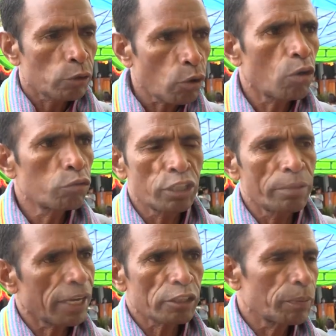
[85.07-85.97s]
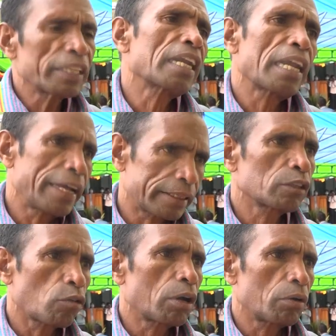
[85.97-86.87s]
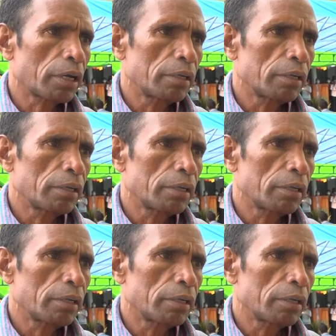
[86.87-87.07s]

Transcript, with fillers: do kusili maras meter lah hetan toa gora